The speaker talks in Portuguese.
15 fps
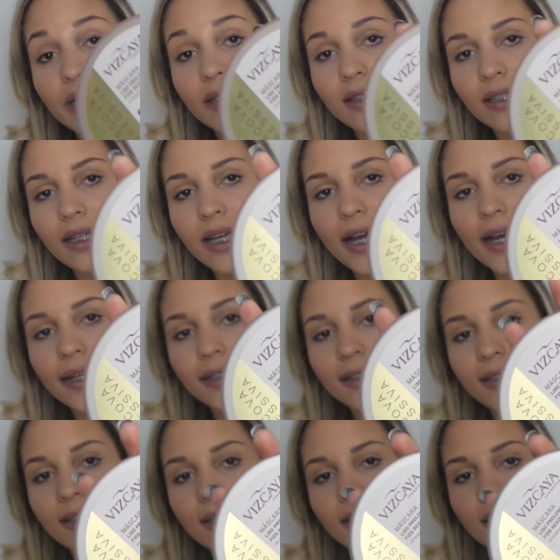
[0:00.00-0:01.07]
R$15,00.
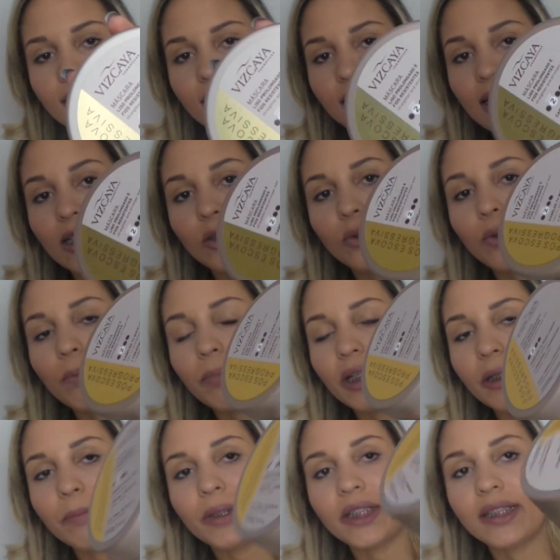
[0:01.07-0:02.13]
E aí eu
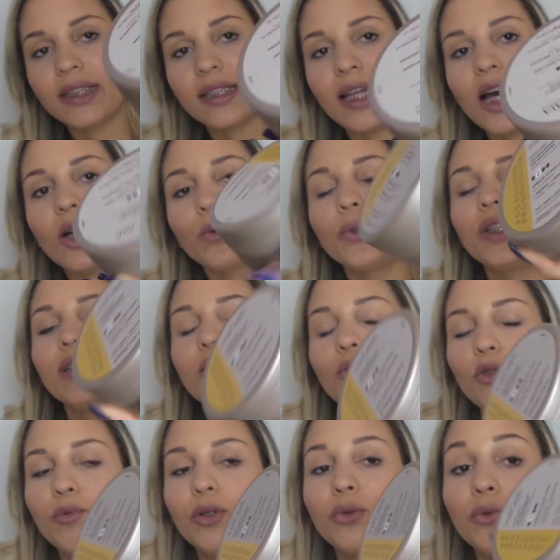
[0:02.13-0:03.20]
comprei para testar, conhecer
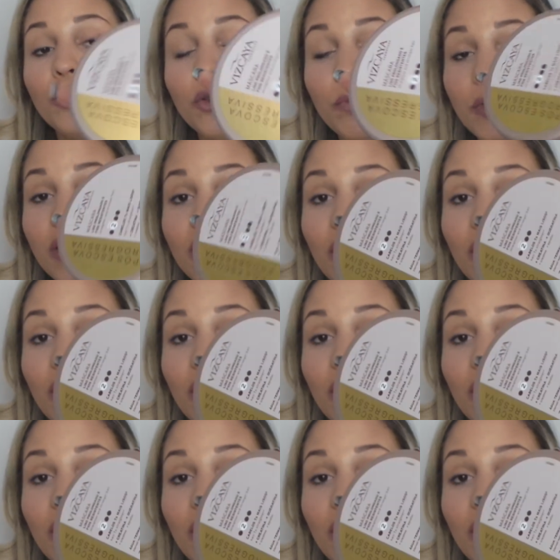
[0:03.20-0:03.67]
os produtos, porque